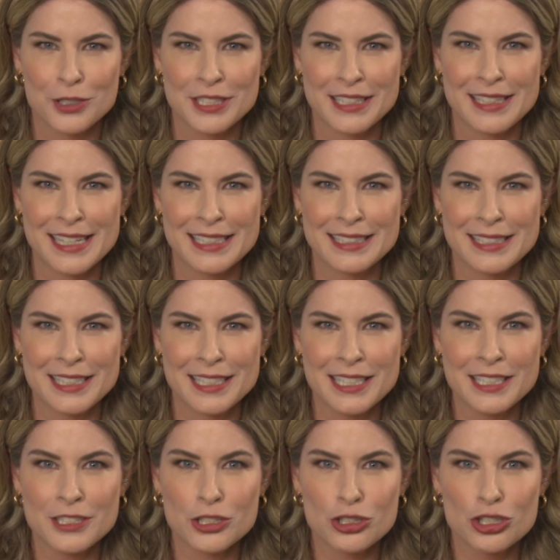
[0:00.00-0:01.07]
você tem que
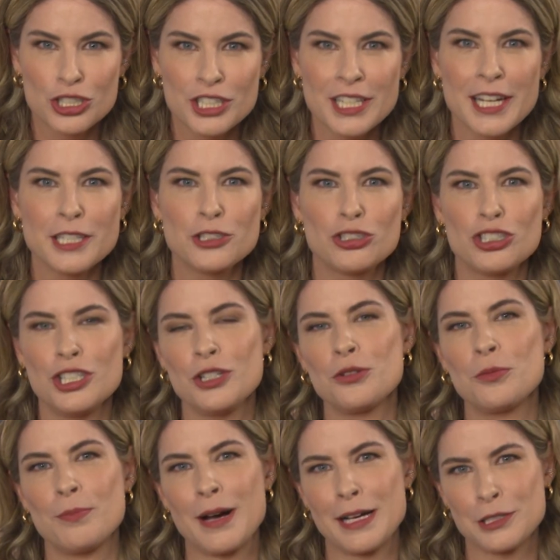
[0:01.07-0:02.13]
seguir
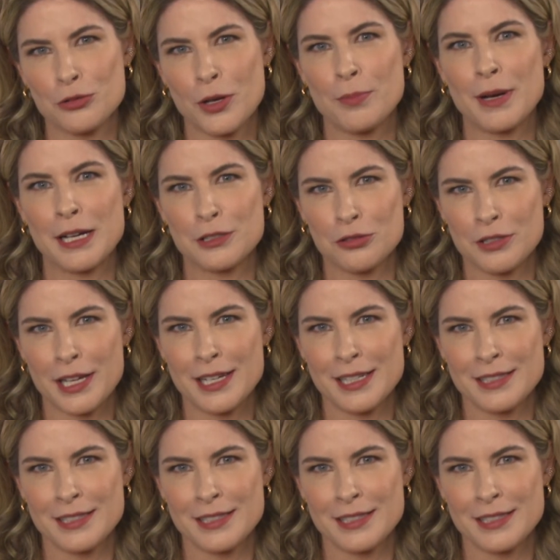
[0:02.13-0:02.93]
direitinho o passo a passo da